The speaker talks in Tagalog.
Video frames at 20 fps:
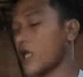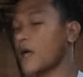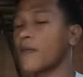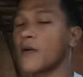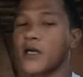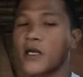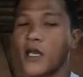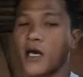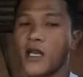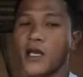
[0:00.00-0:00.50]

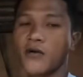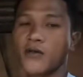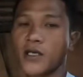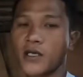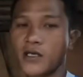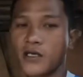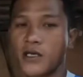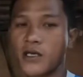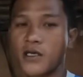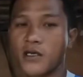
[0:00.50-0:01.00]
pinapakilala ko
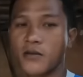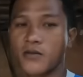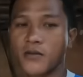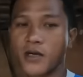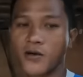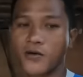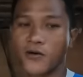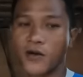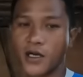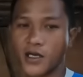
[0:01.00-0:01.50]
sa kanya.
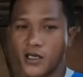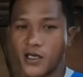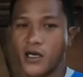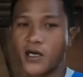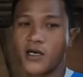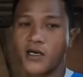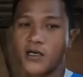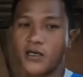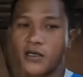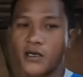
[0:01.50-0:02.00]
Magulang
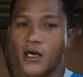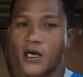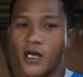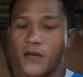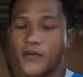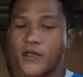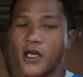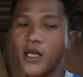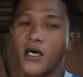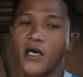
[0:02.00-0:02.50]
Madi, niya. Madi.
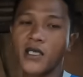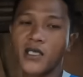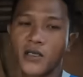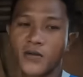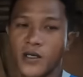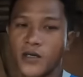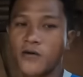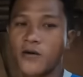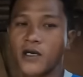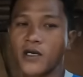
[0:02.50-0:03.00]
Alam niya lahat
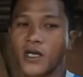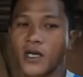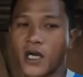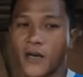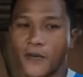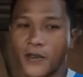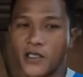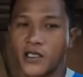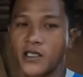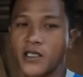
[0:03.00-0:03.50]
na magulang niya,
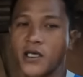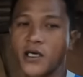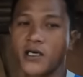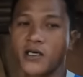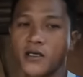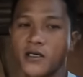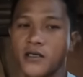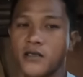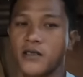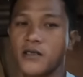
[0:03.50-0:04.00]
kapatid
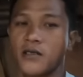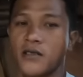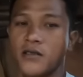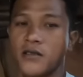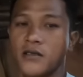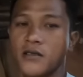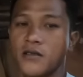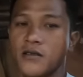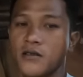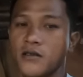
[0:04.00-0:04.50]
niya. Kasi kung
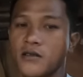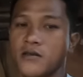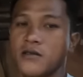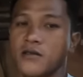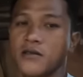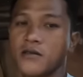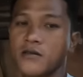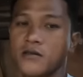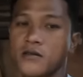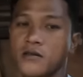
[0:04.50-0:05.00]
iba
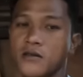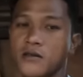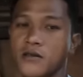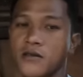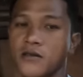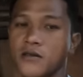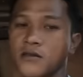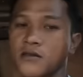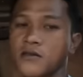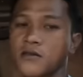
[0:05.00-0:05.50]
yan sa
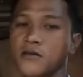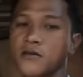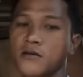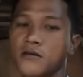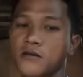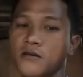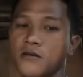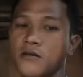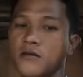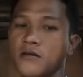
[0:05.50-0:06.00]

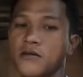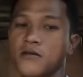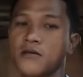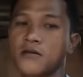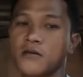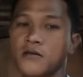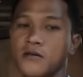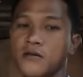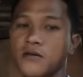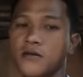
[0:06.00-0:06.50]

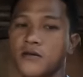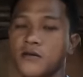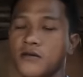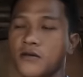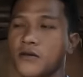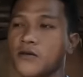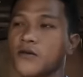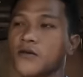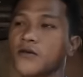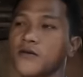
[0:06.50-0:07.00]
tagal,
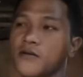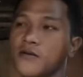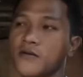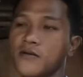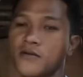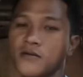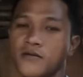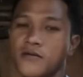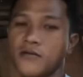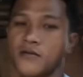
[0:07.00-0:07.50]
oh.
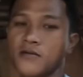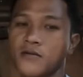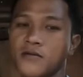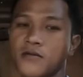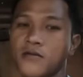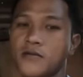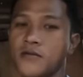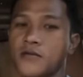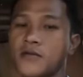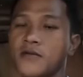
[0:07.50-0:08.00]
sa
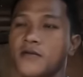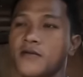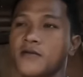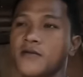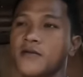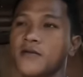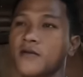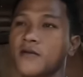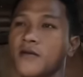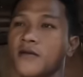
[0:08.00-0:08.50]
sakripisyo
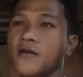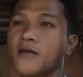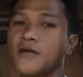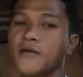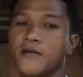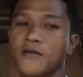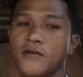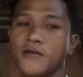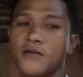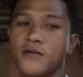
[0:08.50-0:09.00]
mo, kung maaari
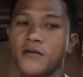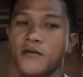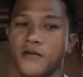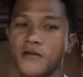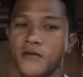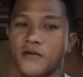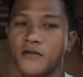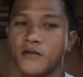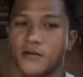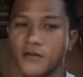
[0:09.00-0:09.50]
ayaw mo nang
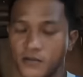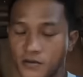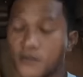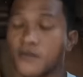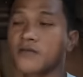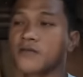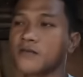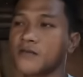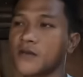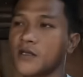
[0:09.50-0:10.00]
pahawakan
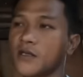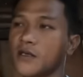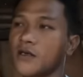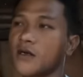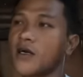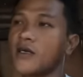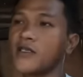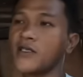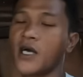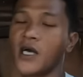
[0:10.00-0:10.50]
yan. Mm.
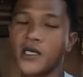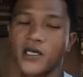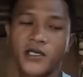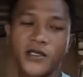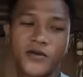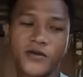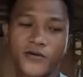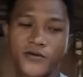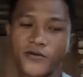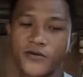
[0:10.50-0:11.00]
Ay sa
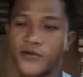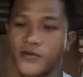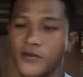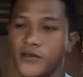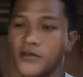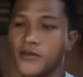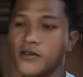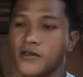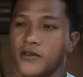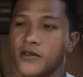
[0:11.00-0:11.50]
akin, no.
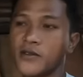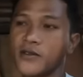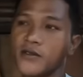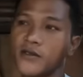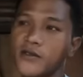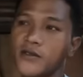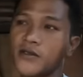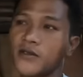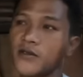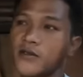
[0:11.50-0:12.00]
Magkikipag,
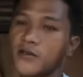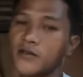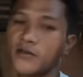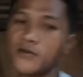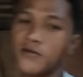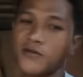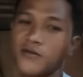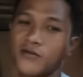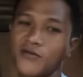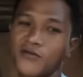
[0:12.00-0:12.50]
kumbaga,
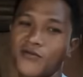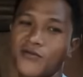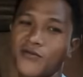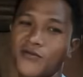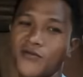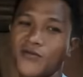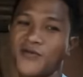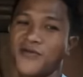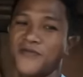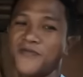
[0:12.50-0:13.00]

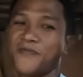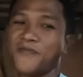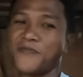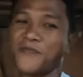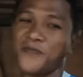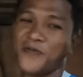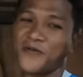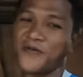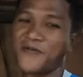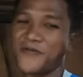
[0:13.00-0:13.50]
magkikipag,
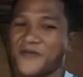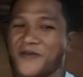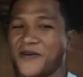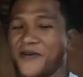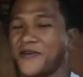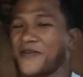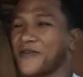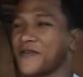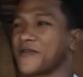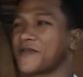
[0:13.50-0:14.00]
patayan
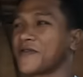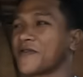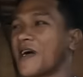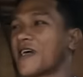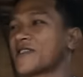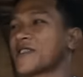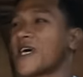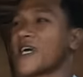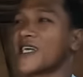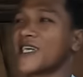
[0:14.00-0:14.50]
oh. ka na.
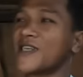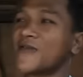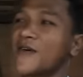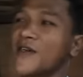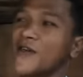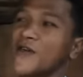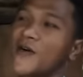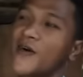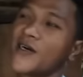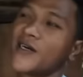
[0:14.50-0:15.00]
Ay, sa akin
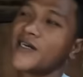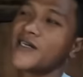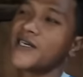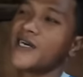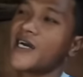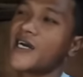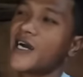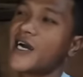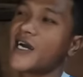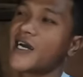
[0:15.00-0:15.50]
naman, no. Hindi nila
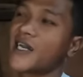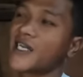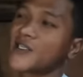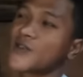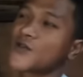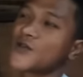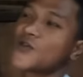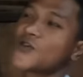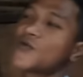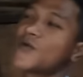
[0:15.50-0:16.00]
mabawi. Ang
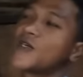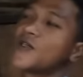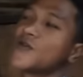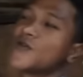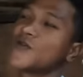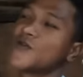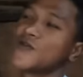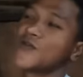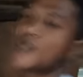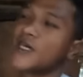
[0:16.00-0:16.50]
rason ko naman,
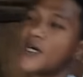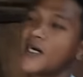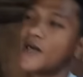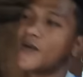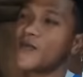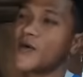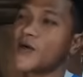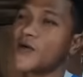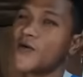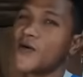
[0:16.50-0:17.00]
no, dun
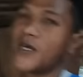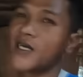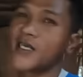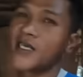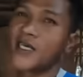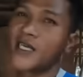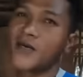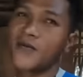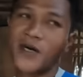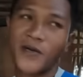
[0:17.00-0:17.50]
sa magulang
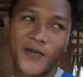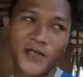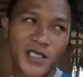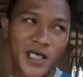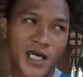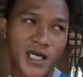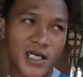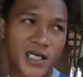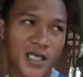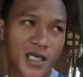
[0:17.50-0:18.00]
niya, nang
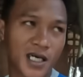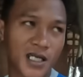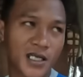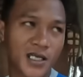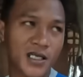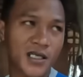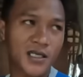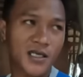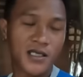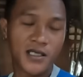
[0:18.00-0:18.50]
mapasakin yan,
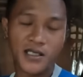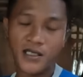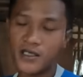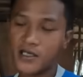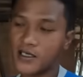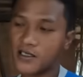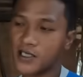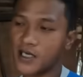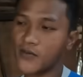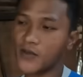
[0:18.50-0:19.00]
mm
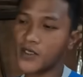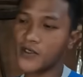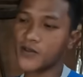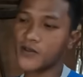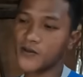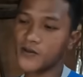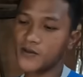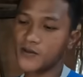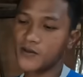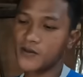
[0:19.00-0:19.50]
sabi
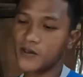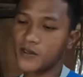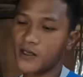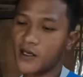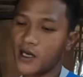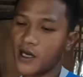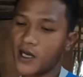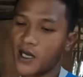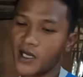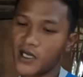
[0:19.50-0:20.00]
ko,
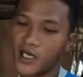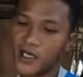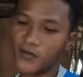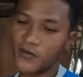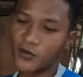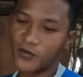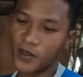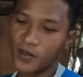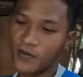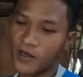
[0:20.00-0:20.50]
ang
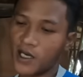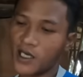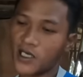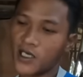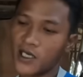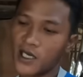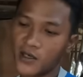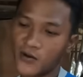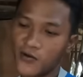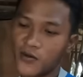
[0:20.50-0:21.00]
anak mo, pag
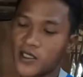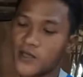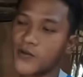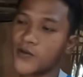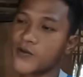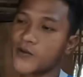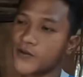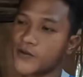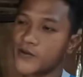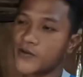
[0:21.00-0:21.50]
malaki na, kunin
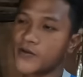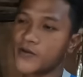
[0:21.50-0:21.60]
mo.